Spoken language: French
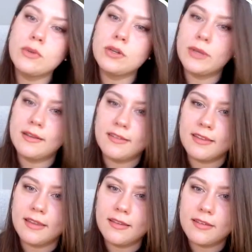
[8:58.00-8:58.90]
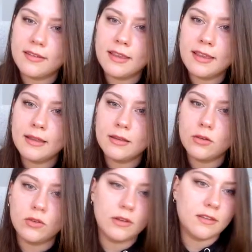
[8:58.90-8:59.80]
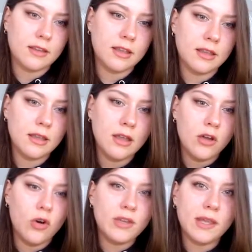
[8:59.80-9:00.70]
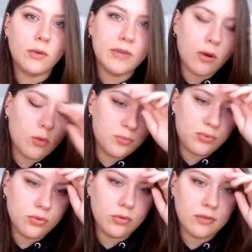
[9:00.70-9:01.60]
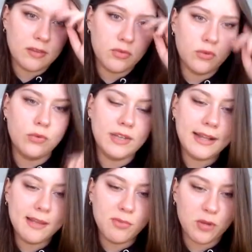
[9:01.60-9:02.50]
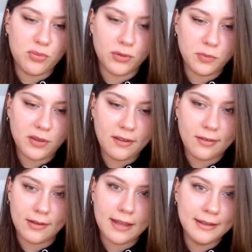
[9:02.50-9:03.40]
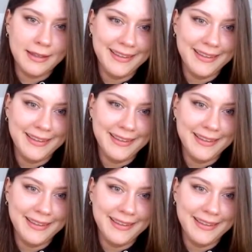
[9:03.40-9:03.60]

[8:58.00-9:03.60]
Où sont les toilettes ici Ici, utiliser. Ok, on a rompu, c'est bon, on est libre pour notre petite Sonia.